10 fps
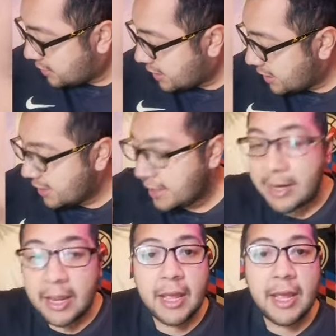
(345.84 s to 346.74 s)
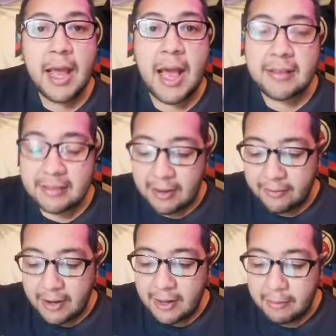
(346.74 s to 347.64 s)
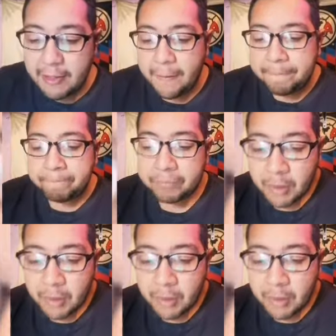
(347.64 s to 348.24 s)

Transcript: se queden hasta el final del video.